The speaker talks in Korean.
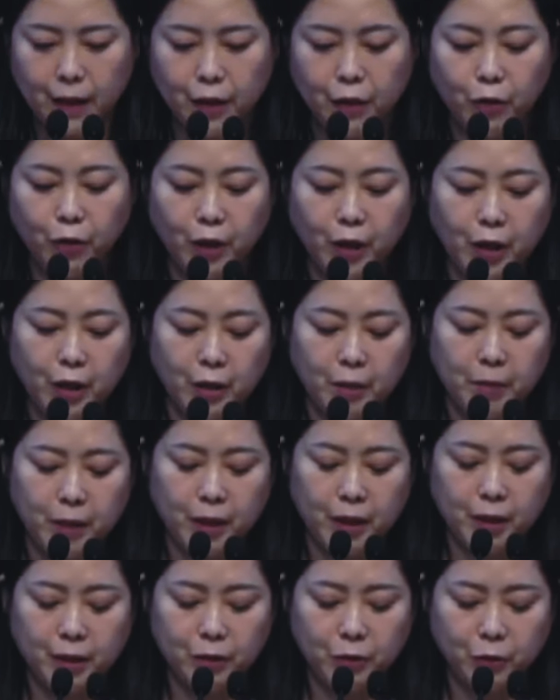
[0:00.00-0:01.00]
이렇게
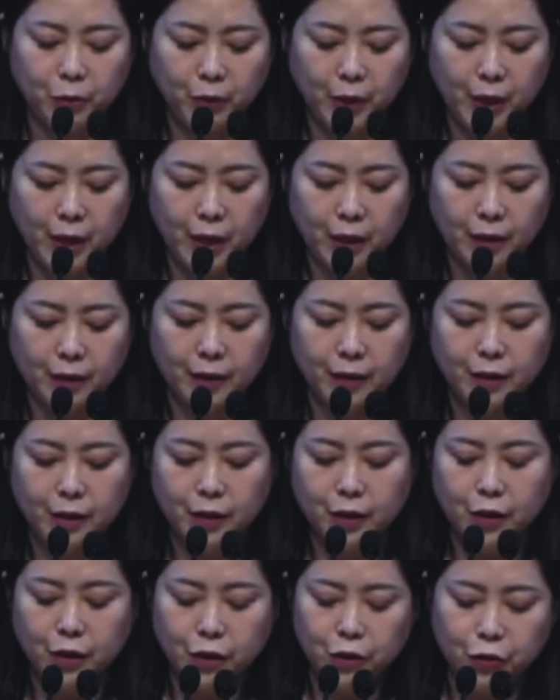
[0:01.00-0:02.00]
말하는 동안
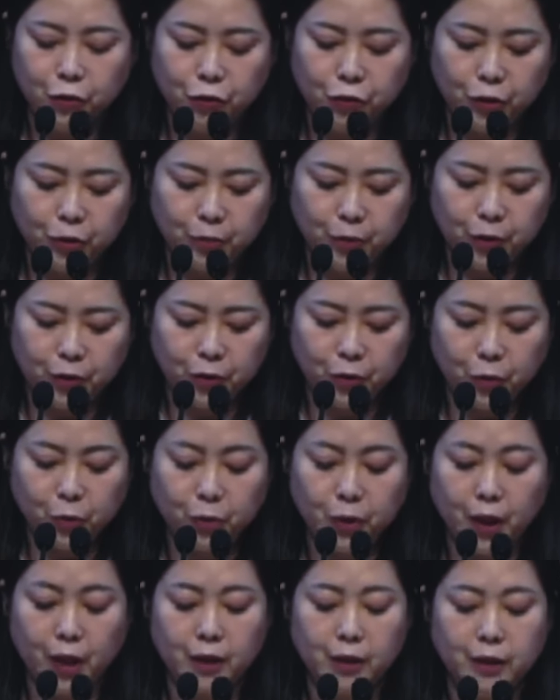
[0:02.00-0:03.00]
주님은
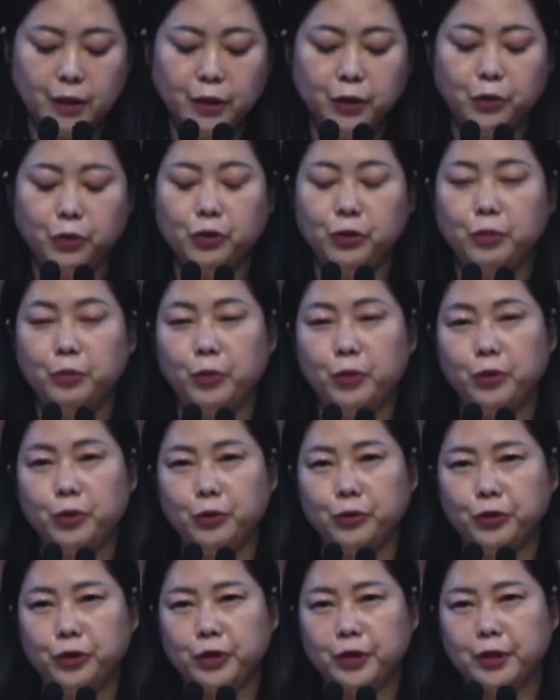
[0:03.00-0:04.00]
또 다른 지옥을
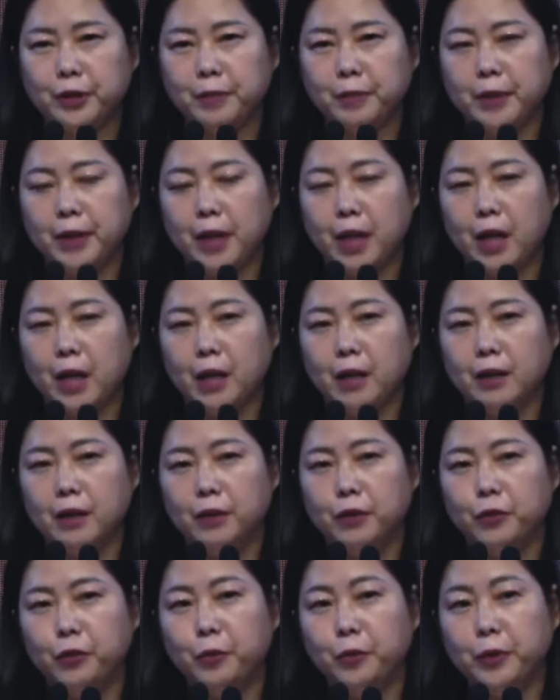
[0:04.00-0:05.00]
보여주셨습니다.
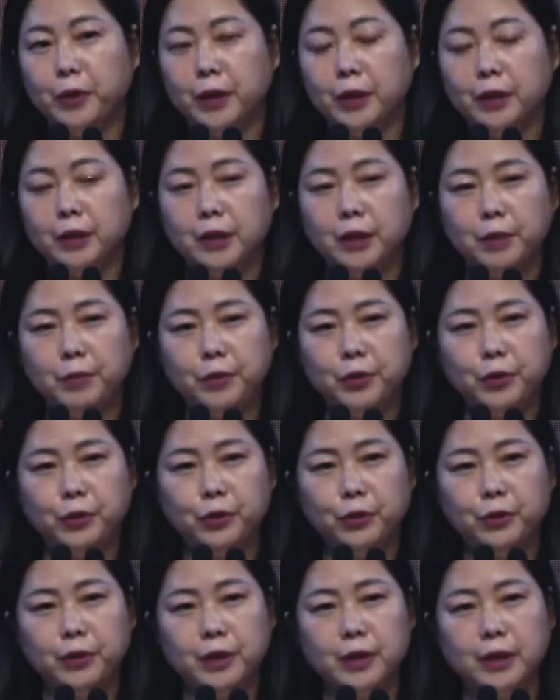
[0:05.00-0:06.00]
요번에는
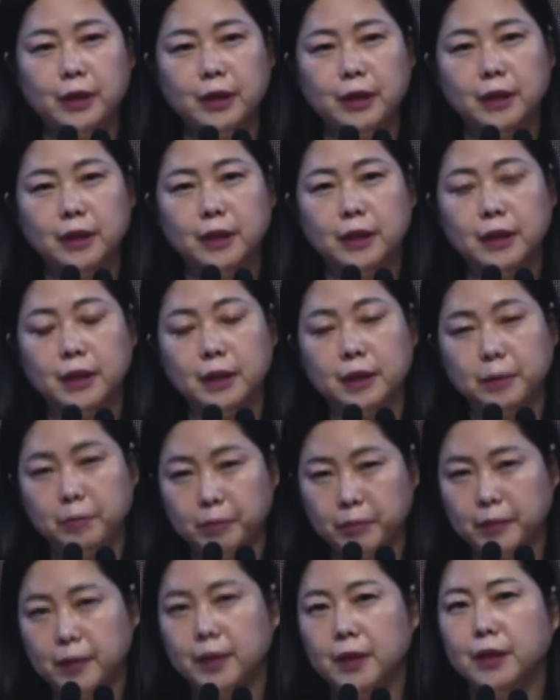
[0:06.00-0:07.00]
입술로 지은
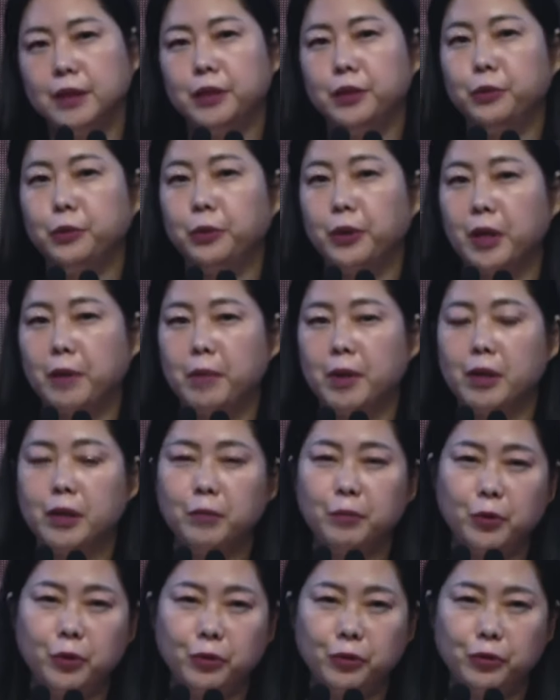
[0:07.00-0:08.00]
지옥의
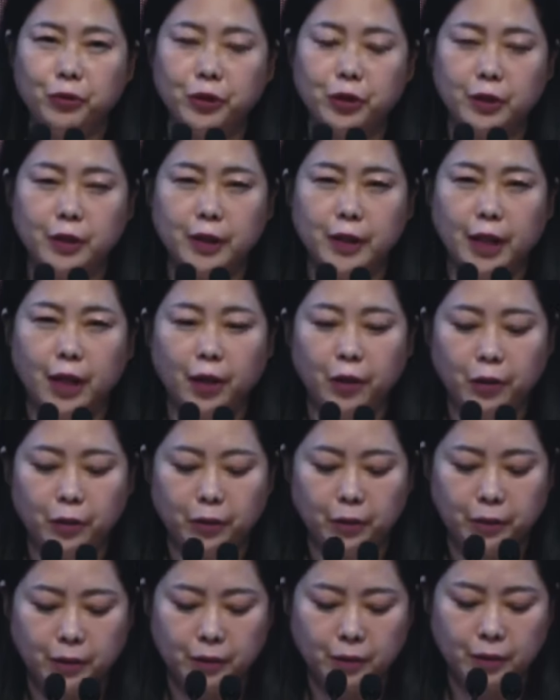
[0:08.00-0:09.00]
방을
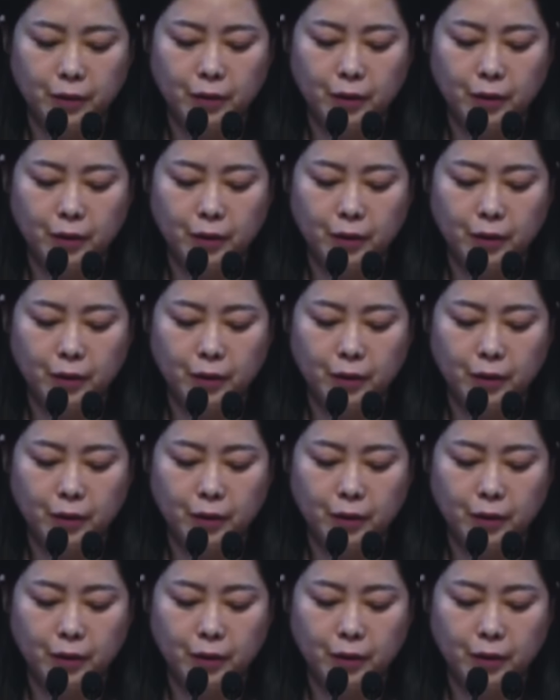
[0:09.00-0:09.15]
보여주셨는데요.